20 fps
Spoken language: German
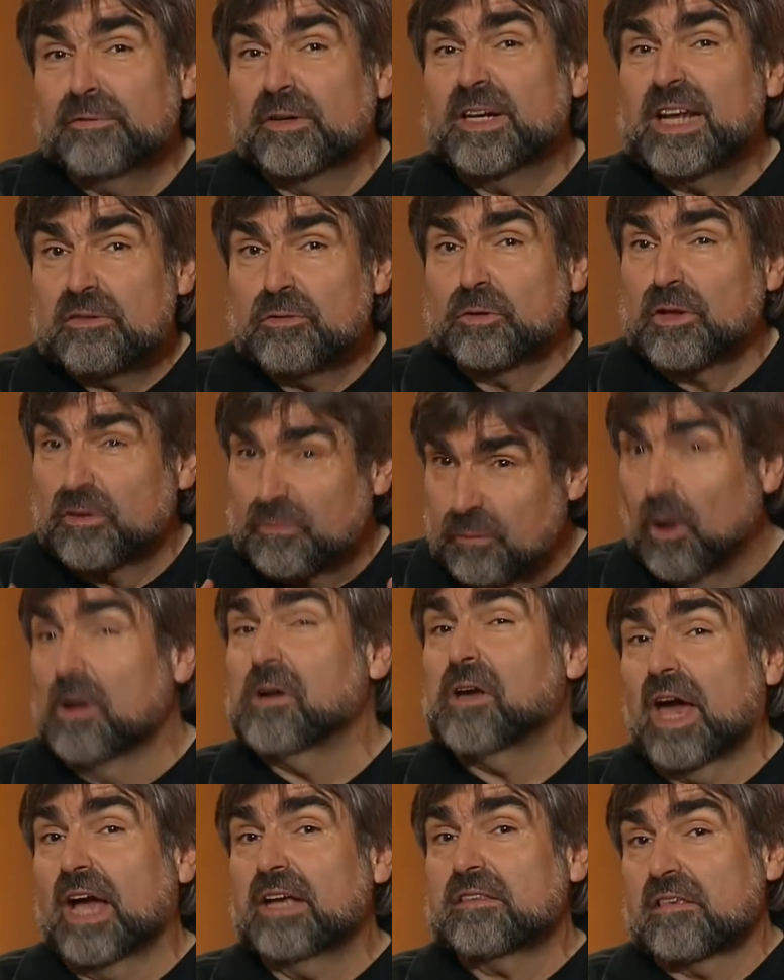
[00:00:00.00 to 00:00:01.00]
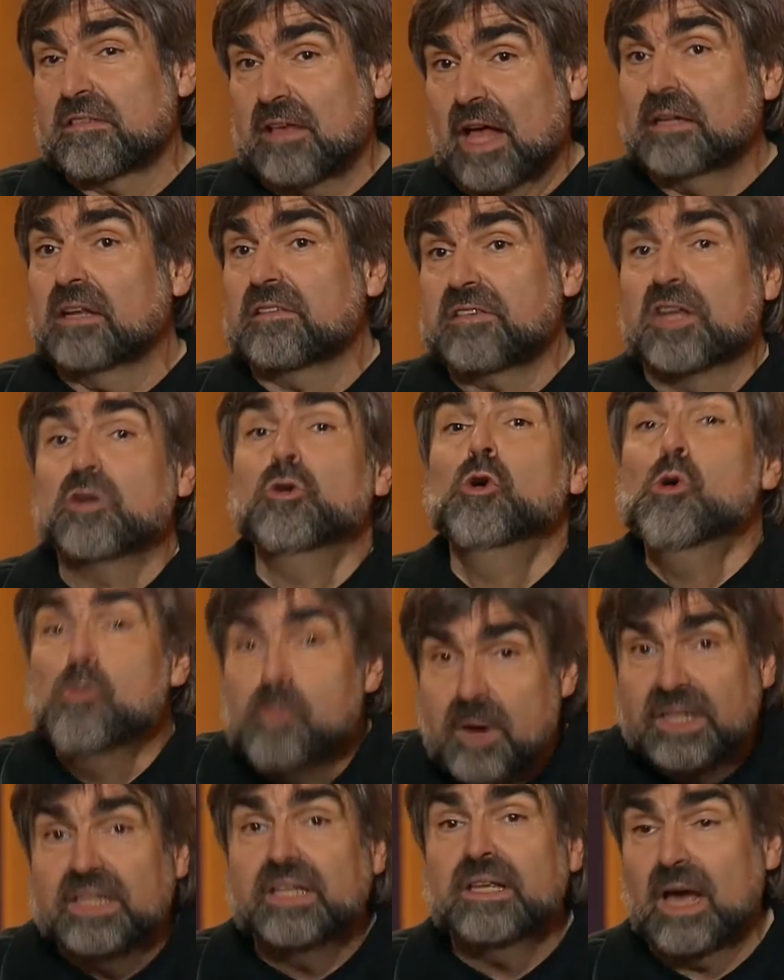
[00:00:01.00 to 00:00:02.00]
Verletzung des Völkerrechts, das andere ist eine
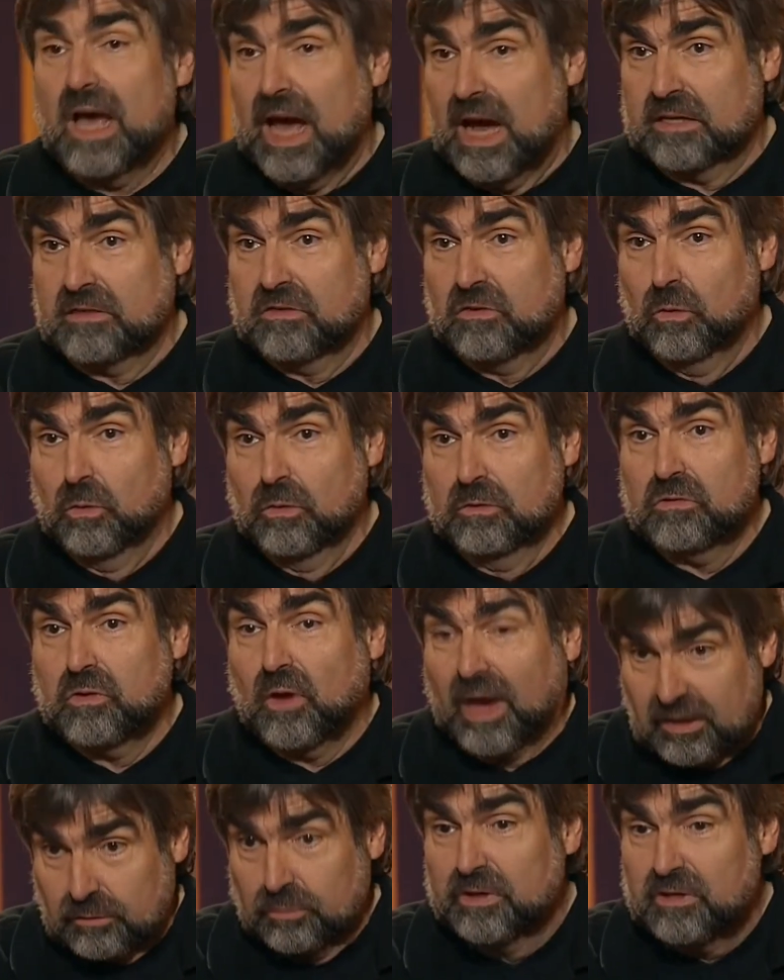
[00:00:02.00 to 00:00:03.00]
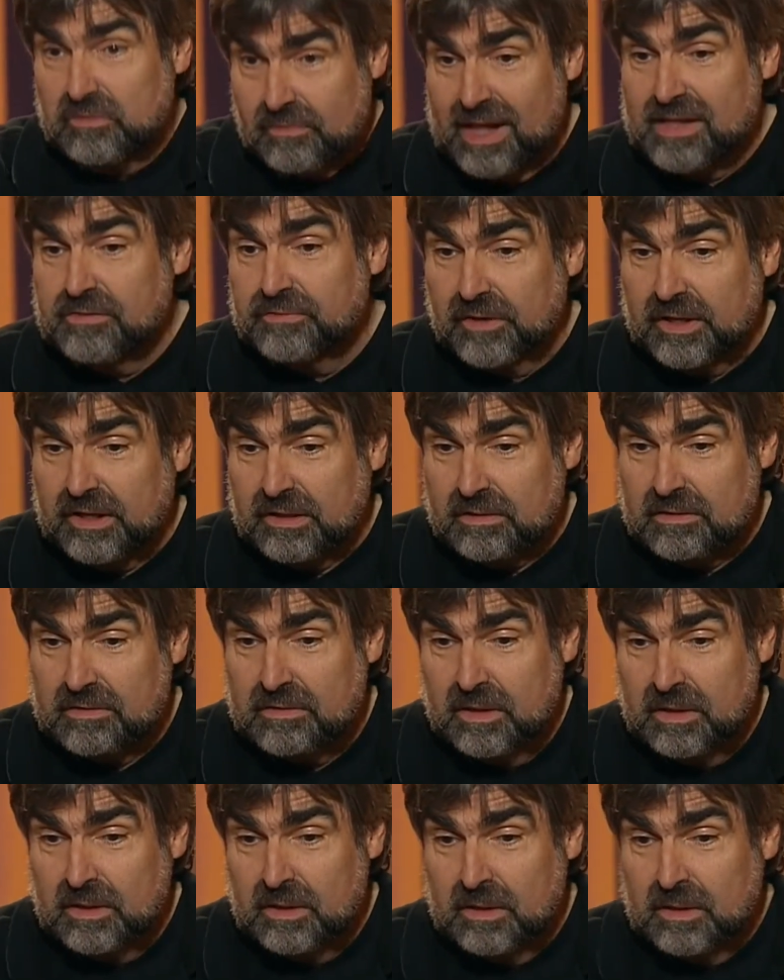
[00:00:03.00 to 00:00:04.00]
humanitäre Aktion zur Rettung des
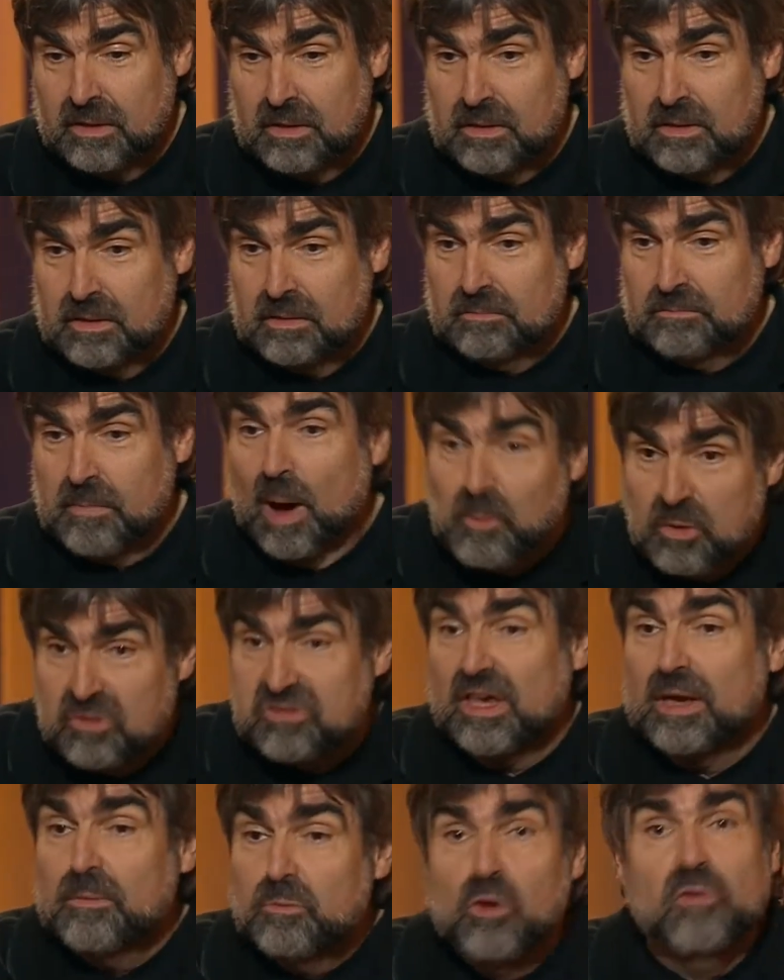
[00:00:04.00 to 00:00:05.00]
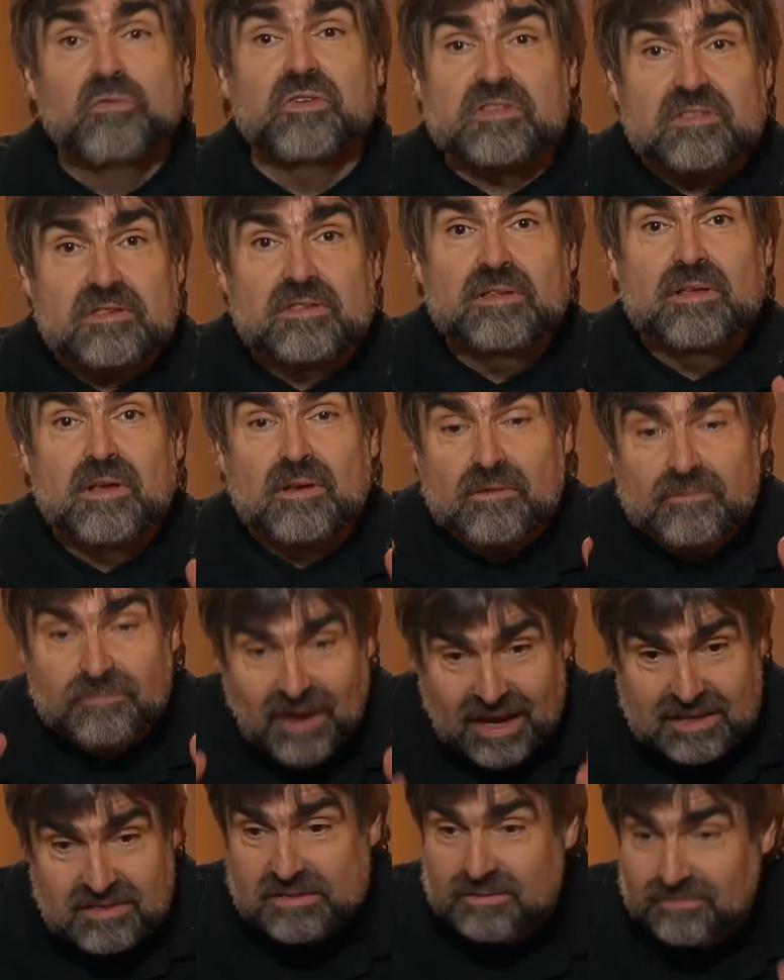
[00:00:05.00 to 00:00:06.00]
Weltfriedens. Man muss eben nur wissen,
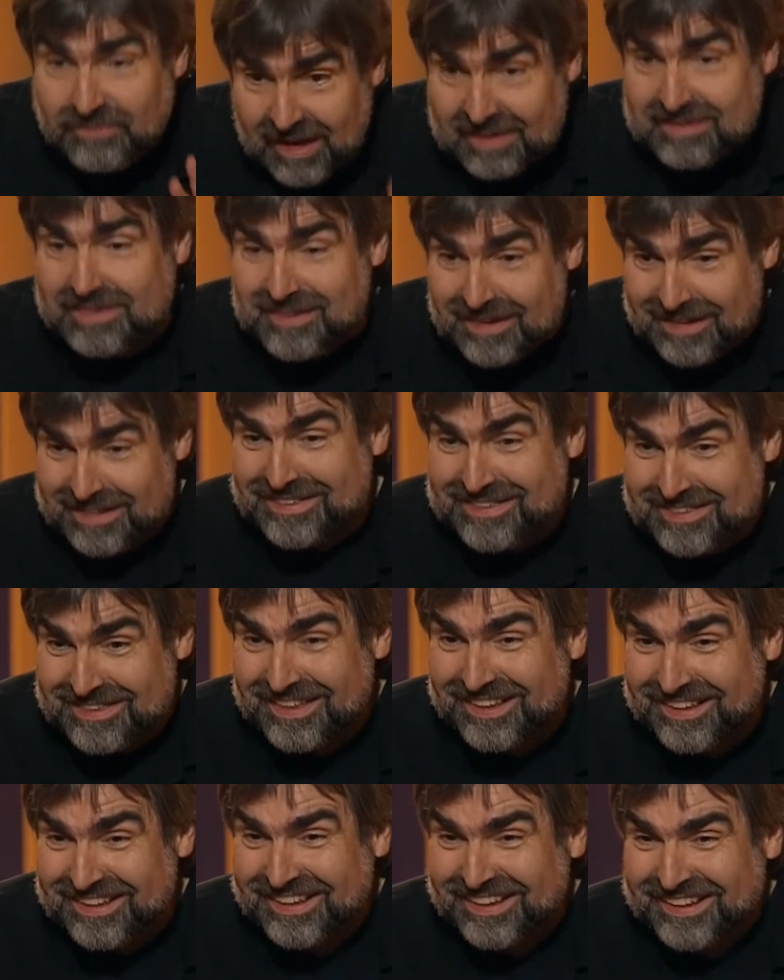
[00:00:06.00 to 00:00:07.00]
was was ist.